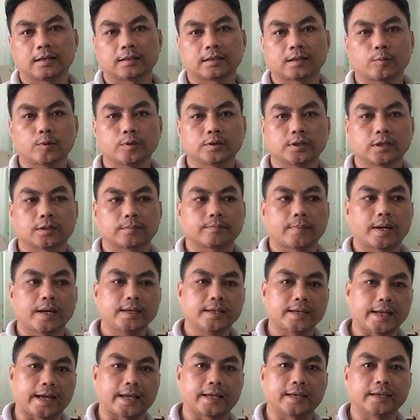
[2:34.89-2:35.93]
trong quá trình máy
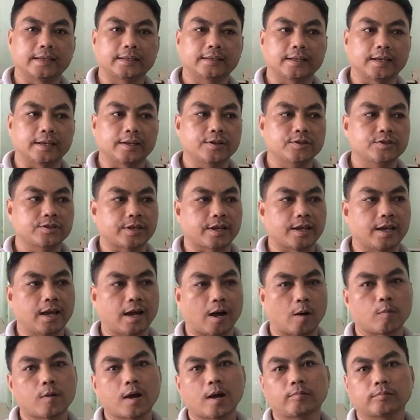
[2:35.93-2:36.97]
chạy thì nó sẽ
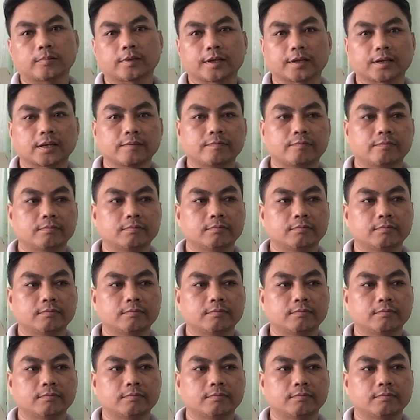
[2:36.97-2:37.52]
hỏng hóc những cái